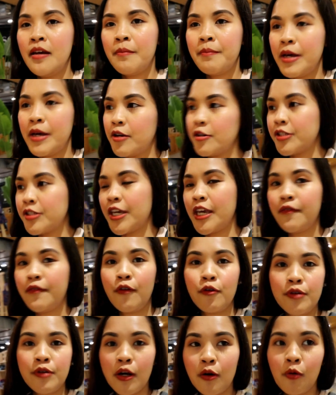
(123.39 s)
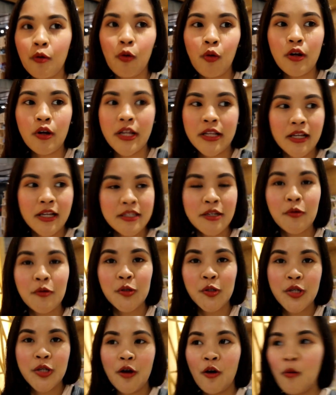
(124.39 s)
Pero si Ibo nagkukulat kasi
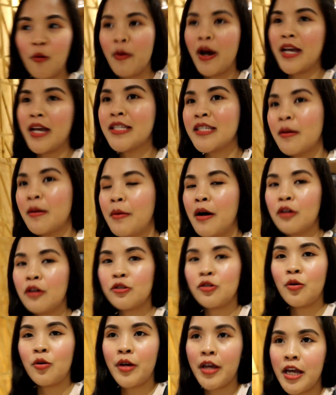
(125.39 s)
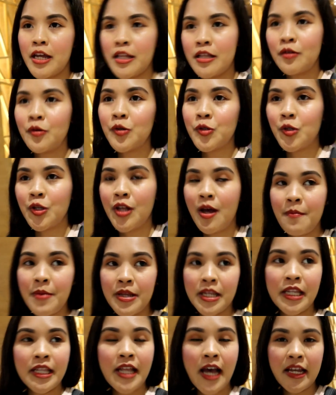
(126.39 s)
gusto niya kumain sa McDo and gusto
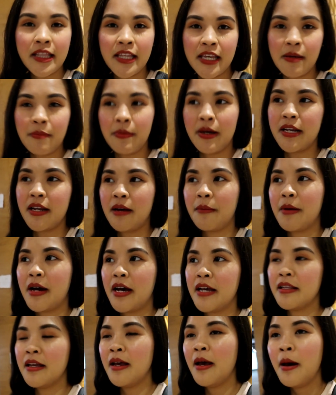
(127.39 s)
namin ni Daddy iba naman.